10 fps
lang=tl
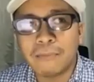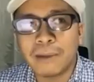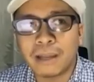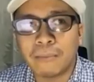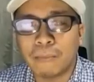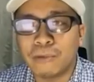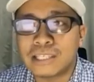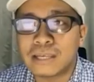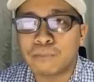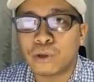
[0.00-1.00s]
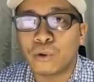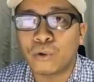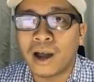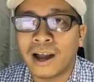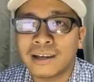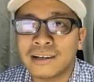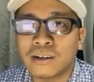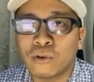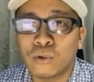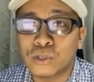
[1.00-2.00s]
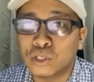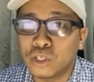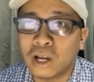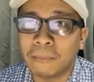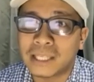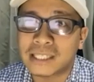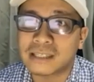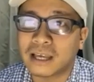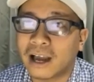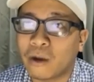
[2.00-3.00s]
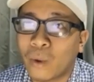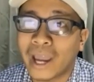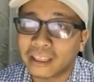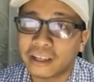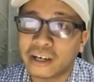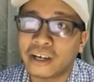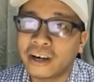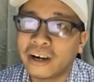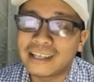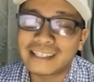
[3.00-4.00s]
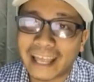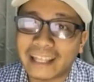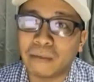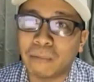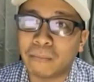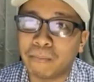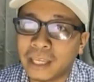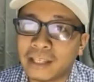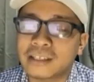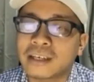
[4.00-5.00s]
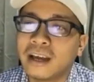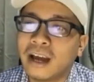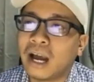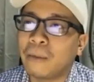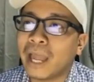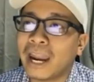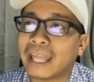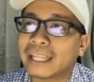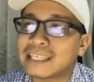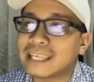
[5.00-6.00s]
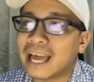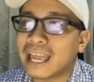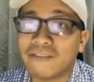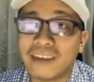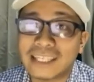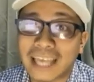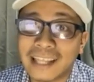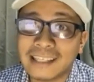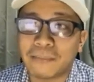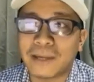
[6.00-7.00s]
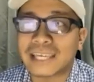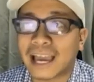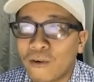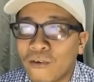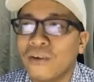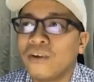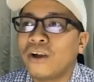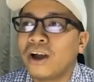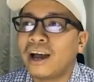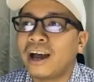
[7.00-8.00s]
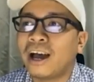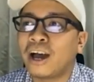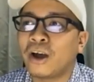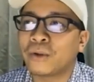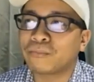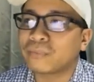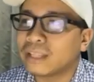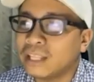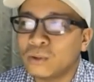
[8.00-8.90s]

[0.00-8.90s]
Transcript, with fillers: naman ng mga munisipyo, ang kung gusto nyo nga mas uh, whiter sand yung mga beach, uh, may ara kita sa Ibisan, sa Basyao. Uh, dito